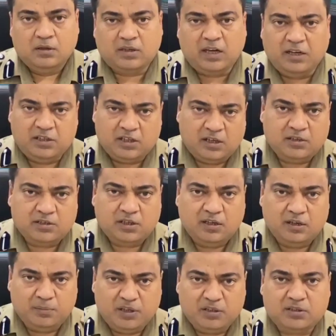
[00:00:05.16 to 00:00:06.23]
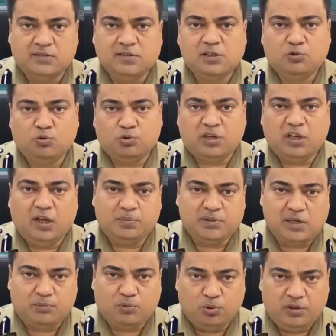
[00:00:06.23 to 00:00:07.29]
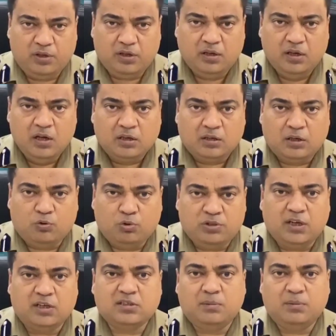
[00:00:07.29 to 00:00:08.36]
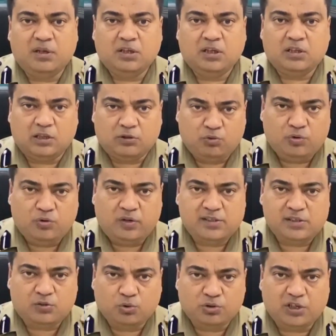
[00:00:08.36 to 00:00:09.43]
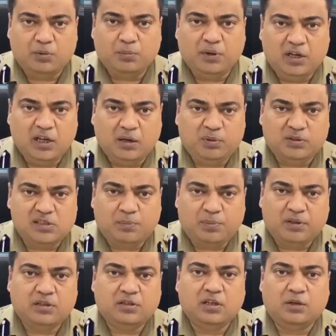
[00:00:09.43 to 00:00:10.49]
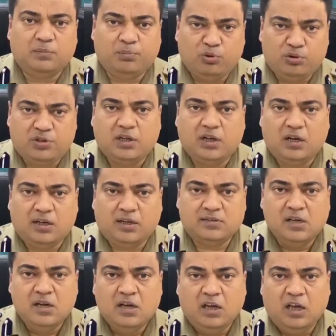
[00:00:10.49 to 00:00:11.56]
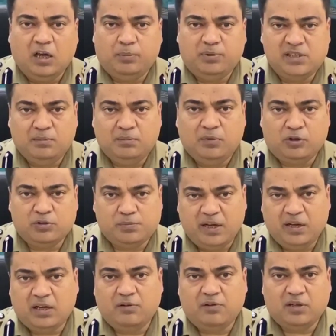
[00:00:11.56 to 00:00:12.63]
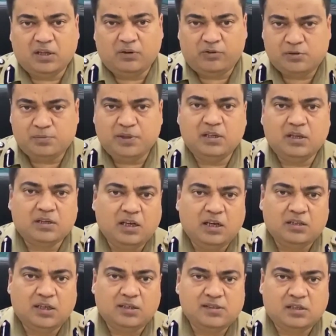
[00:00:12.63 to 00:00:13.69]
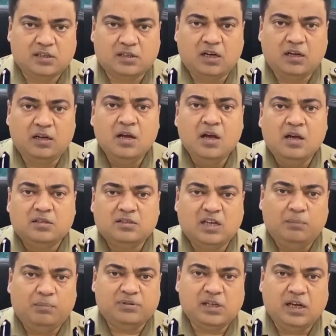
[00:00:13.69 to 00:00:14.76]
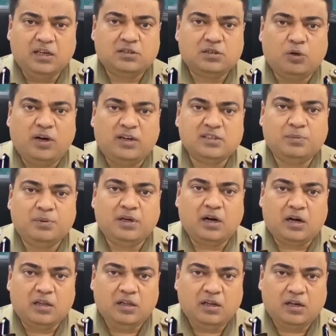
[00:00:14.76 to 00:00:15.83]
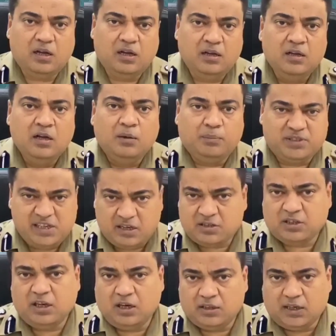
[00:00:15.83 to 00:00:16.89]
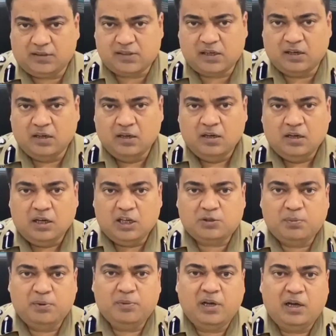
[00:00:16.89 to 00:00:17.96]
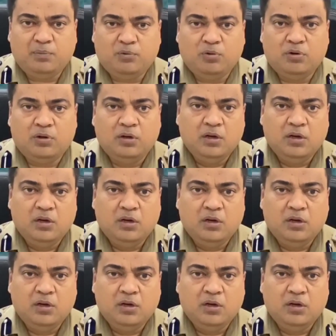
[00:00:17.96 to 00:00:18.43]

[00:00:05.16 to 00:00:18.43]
कई जगह से हमें इस तरह की सूचनाएं प्राप्त हुई हैं कि कुछ असामाजिक तत्वों द्वारा सोशल मीडिया पर आपत्तिजनक पोस्ट डालकर एक भ्रम और भय का वातावरण पैदा किया जा रहा है तथा सांप्रदायिक सौहार्द बिगाड़ने का प्रयास किया जा रहा है इसमें मैं आपको